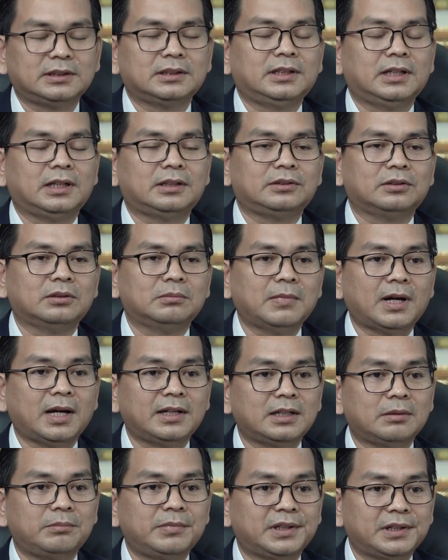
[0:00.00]
chỉ nẹn nhiều
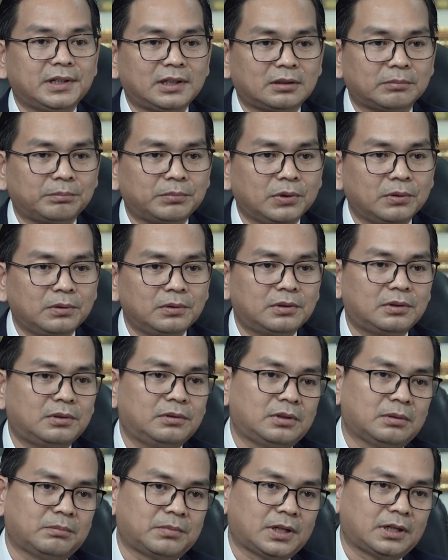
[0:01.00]
bài để miền Interpol
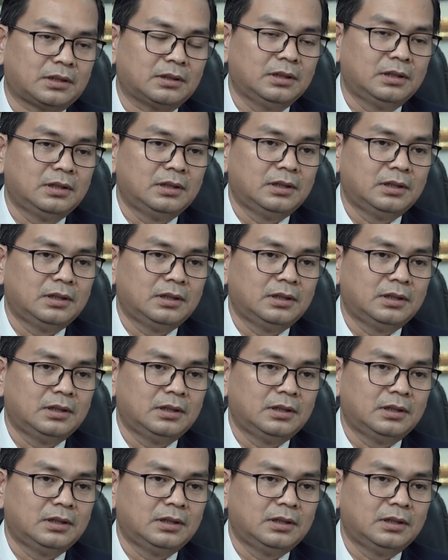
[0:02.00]
nông cầm đất